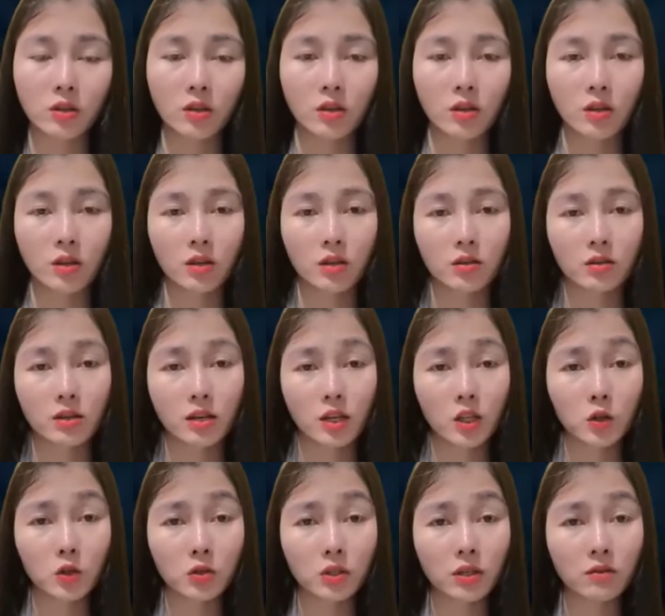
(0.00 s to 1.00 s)
nhớ lại
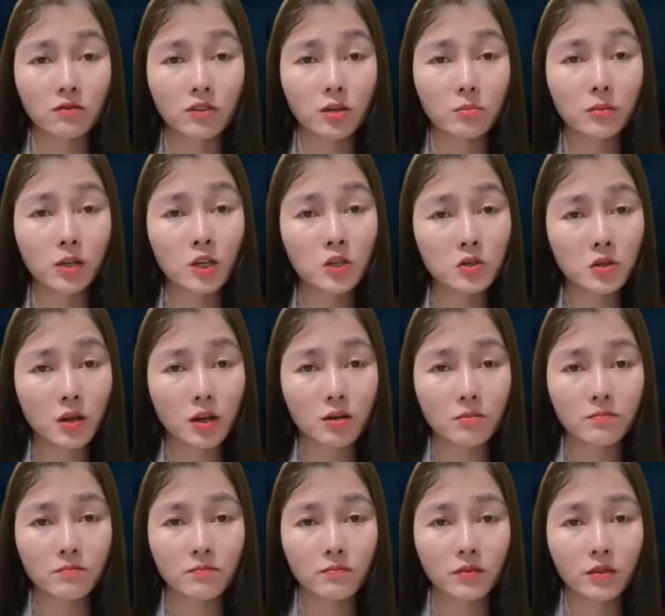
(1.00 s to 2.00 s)
cả cái thân hình
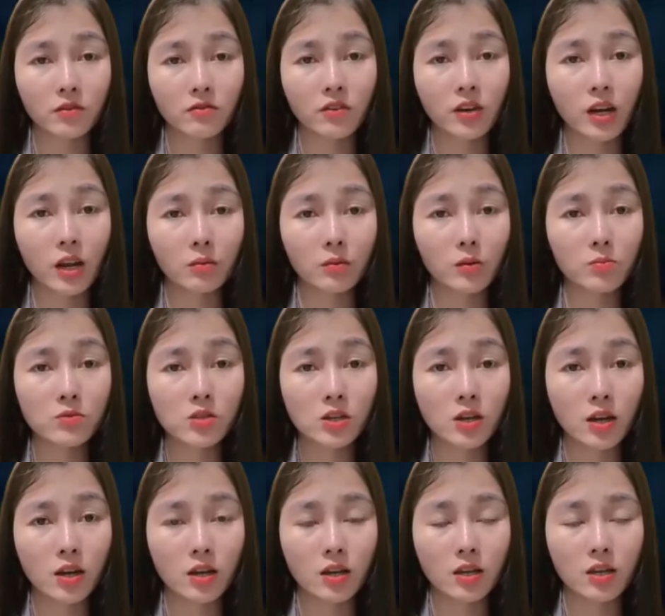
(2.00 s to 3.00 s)
đẫy đà của cô.
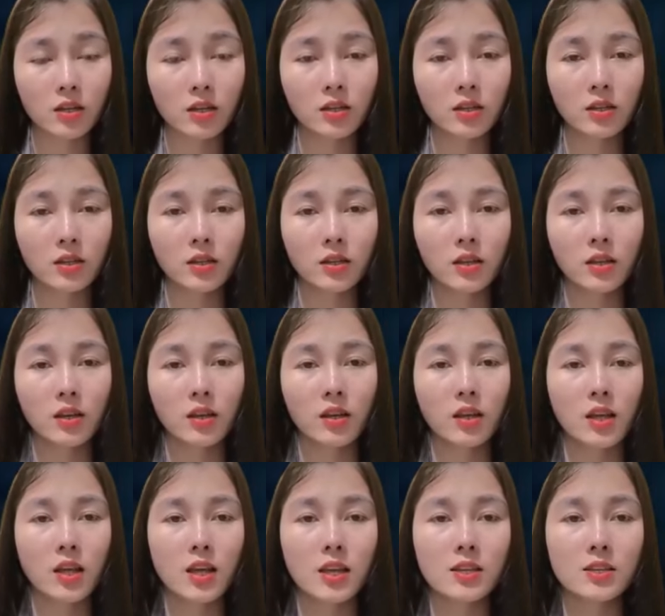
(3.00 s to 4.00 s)
Cảm giác thật
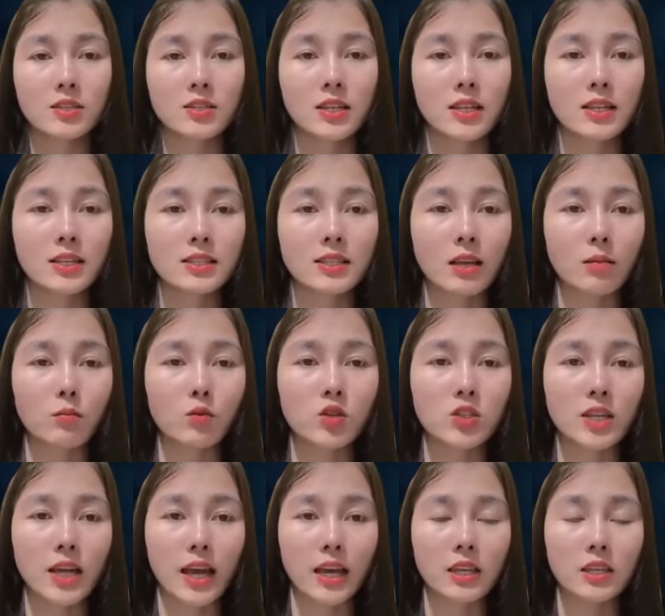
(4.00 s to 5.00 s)
mềm mại khi chạm
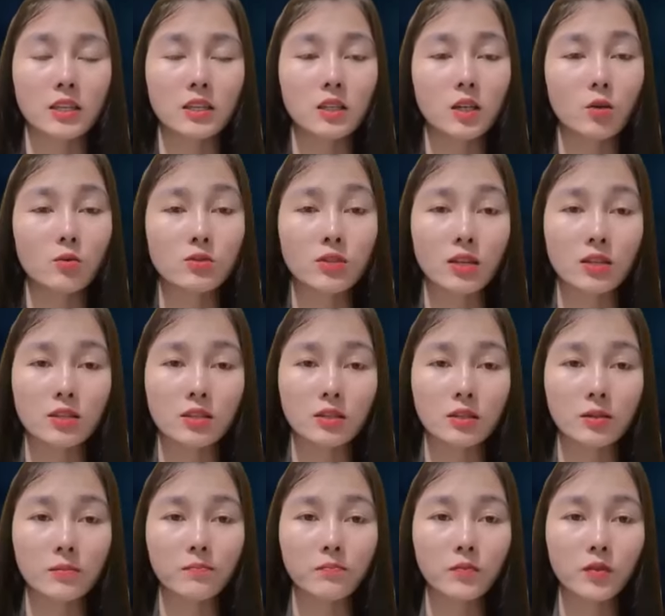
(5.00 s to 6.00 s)
tay vào cô khiến anh
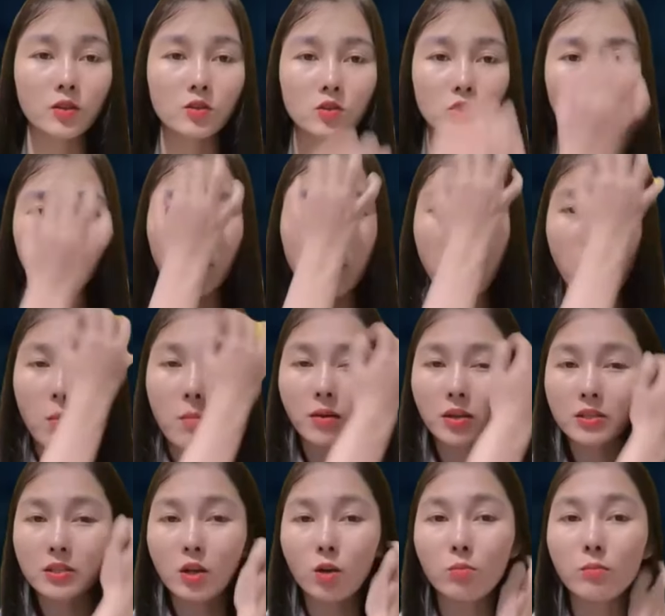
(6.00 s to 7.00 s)
chẳng thể quên.
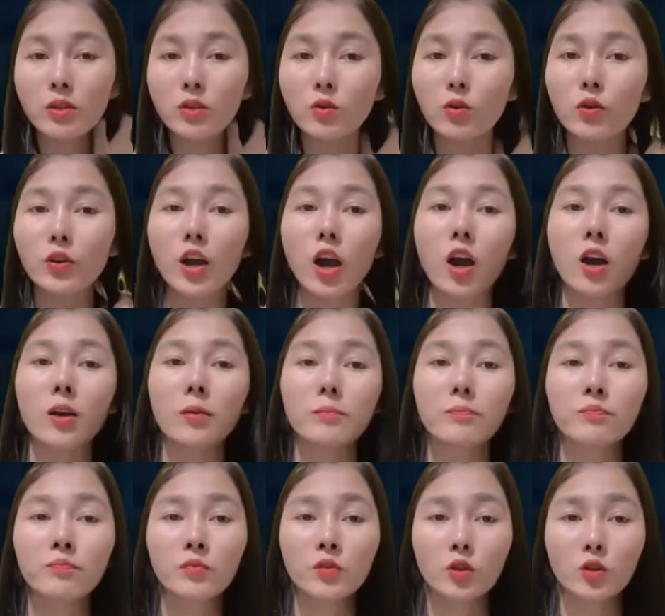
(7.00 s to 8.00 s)
So sánh
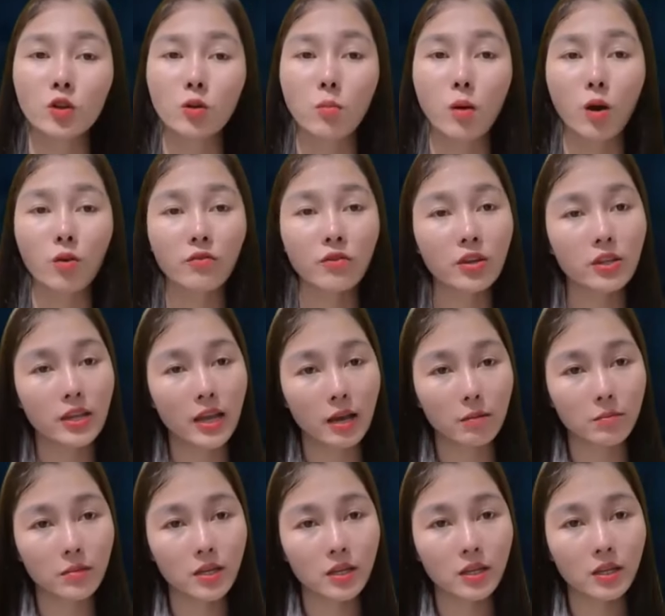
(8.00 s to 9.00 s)
với bà vợ già ở
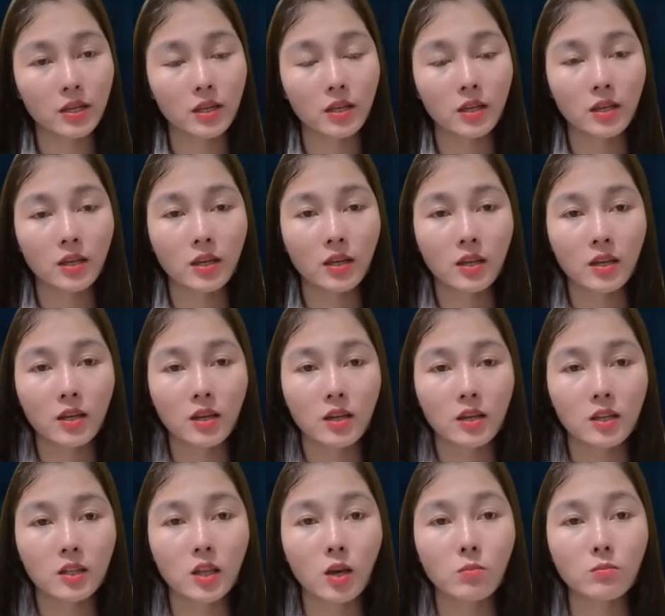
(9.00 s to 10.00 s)
nhà,
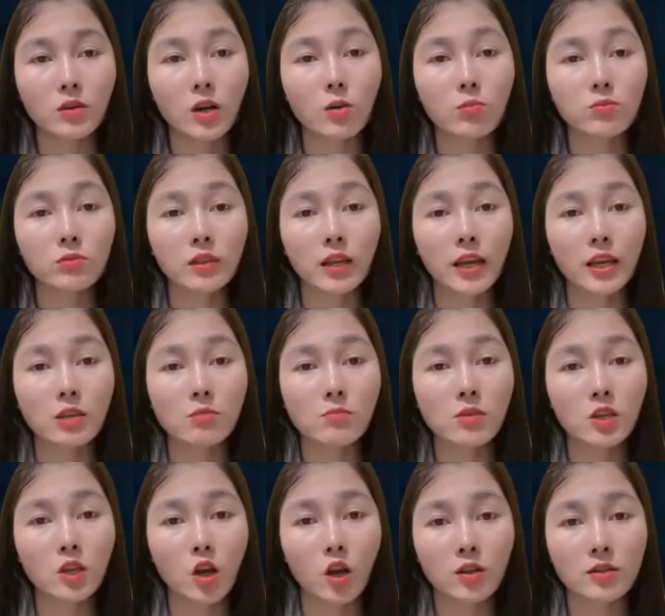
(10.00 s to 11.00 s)
cục cằn khô
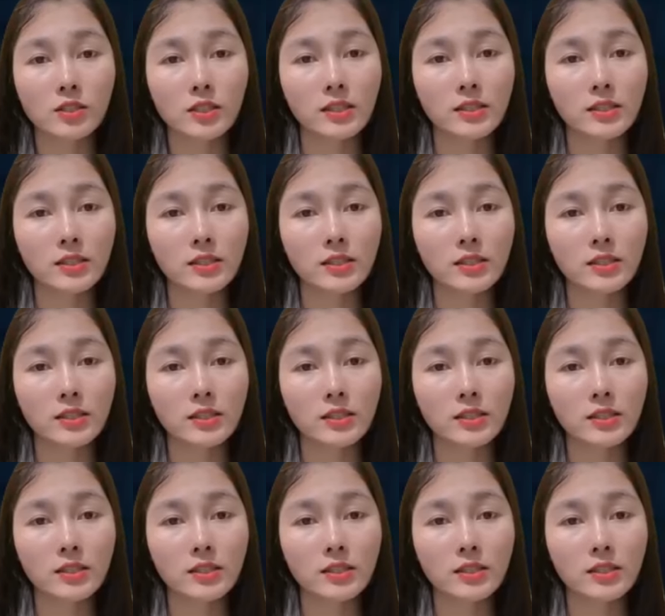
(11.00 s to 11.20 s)
khan.